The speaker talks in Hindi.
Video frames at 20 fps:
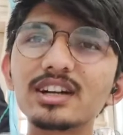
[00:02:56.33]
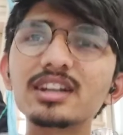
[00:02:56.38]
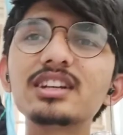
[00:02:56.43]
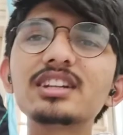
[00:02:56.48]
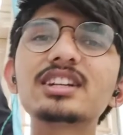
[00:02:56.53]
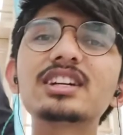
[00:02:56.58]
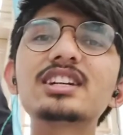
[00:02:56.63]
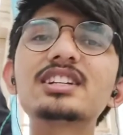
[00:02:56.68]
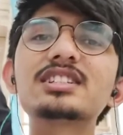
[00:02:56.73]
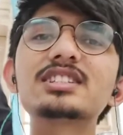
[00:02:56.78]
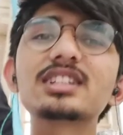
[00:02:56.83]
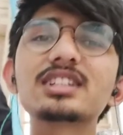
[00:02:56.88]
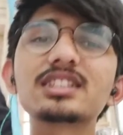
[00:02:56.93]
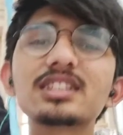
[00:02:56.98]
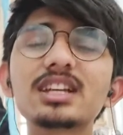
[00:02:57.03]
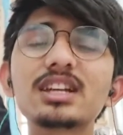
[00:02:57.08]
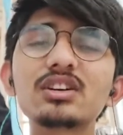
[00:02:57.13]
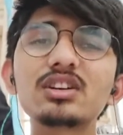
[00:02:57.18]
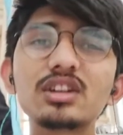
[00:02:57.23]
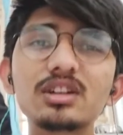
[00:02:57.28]
अर्न कर
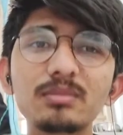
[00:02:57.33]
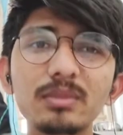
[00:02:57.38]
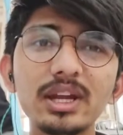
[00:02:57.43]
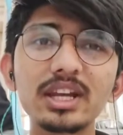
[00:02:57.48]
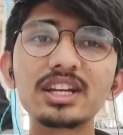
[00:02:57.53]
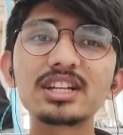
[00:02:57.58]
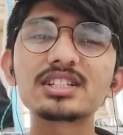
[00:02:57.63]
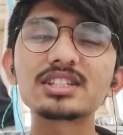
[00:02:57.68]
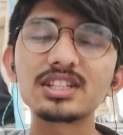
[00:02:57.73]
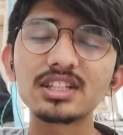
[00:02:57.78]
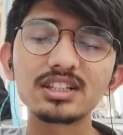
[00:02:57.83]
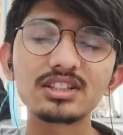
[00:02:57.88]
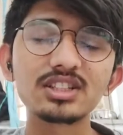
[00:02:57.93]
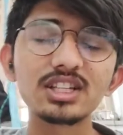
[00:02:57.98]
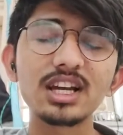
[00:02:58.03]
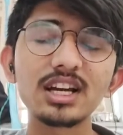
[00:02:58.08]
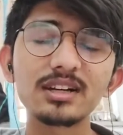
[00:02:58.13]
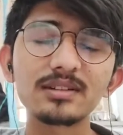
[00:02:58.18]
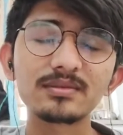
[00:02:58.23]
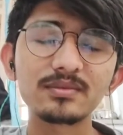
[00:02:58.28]
सकते हैं और मेहनत से
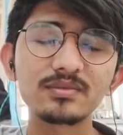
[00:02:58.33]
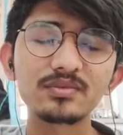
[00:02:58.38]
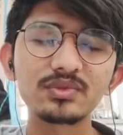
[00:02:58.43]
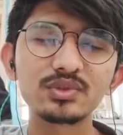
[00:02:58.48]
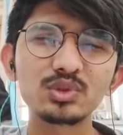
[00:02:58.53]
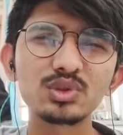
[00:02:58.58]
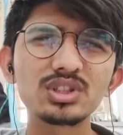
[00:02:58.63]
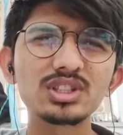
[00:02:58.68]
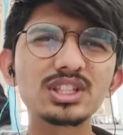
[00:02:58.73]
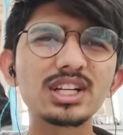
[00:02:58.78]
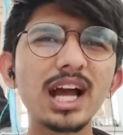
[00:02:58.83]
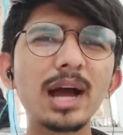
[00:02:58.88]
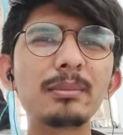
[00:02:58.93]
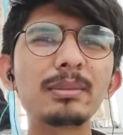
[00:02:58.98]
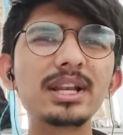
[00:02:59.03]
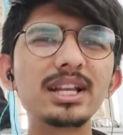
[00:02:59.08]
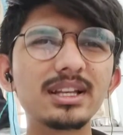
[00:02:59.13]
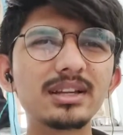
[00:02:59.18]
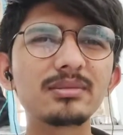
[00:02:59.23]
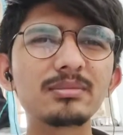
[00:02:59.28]
अच्छा कुछ
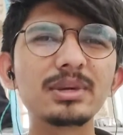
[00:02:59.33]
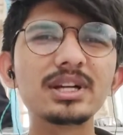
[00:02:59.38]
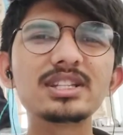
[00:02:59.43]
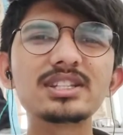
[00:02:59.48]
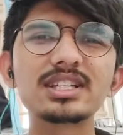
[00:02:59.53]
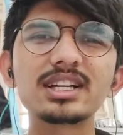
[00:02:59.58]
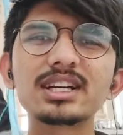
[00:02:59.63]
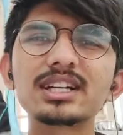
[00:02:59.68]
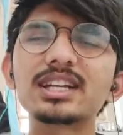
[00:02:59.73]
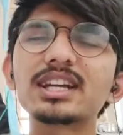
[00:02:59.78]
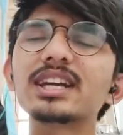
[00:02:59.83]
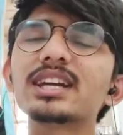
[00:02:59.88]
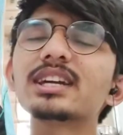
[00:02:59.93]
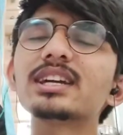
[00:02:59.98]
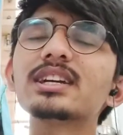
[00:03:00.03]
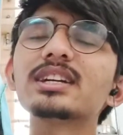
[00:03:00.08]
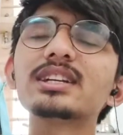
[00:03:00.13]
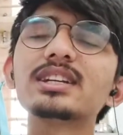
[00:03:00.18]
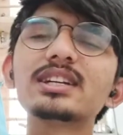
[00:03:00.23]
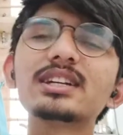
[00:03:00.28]
काबिल बन सकते
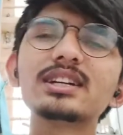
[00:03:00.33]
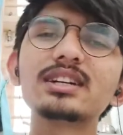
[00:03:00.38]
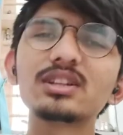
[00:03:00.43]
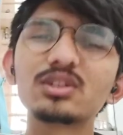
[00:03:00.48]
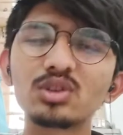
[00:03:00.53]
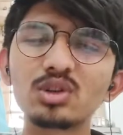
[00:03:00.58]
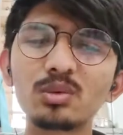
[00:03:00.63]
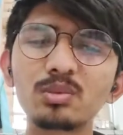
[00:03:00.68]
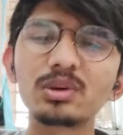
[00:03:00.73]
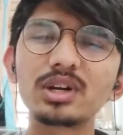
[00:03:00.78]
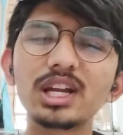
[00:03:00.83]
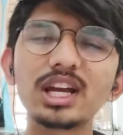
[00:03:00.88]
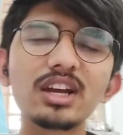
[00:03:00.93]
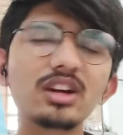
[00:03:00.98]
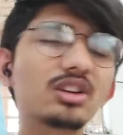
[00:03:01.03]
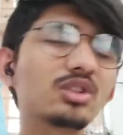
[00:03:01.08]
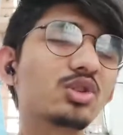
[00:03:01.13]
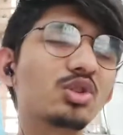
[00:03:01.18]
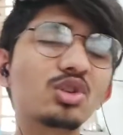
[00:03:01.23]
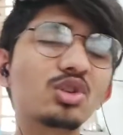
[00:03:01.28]
हैं तो पढ़ाई और